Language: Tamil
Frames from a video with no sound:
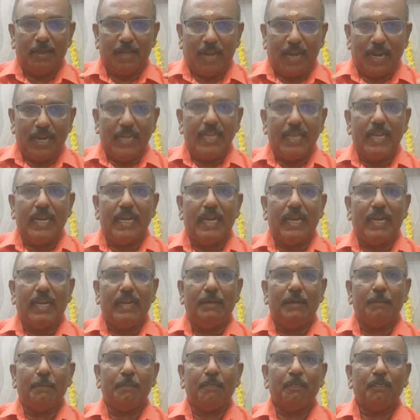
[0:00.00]
கனிகள்
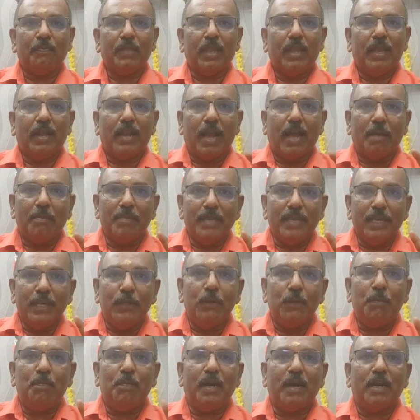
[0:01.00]
நாம்
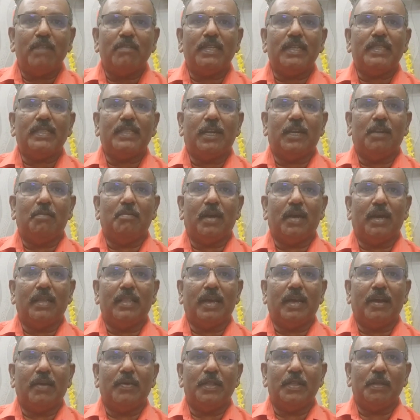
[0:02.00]
இரு பருவத்திலும்
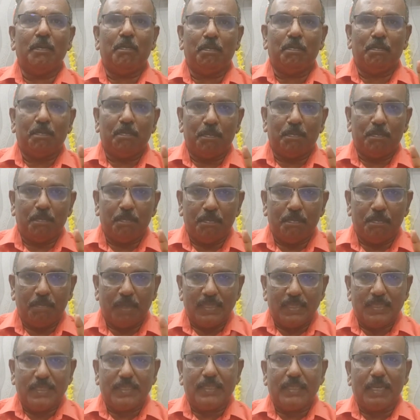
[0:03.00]
அதாவது
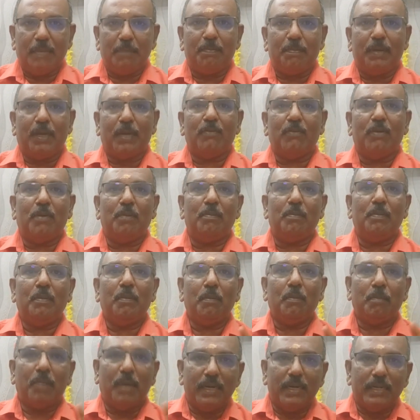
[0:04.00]
பச்சை பருவம்
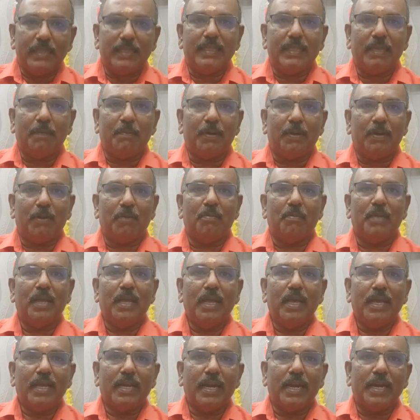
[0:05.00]
பழுத்த பருவம்
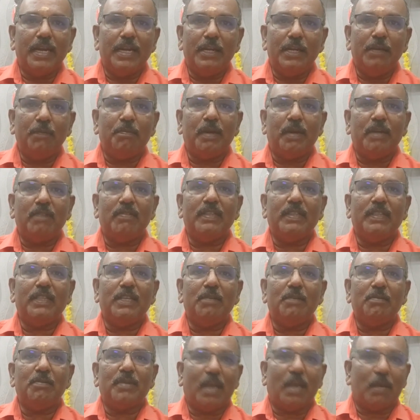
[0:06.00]
ரெண்டு
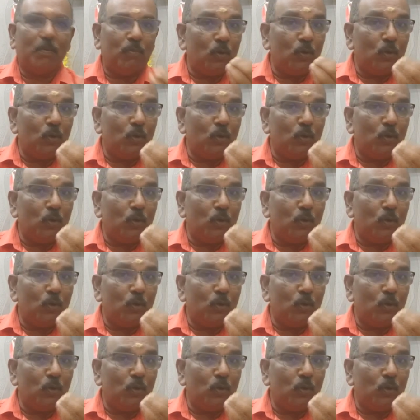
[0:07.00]
பருவத்திலும் நாம்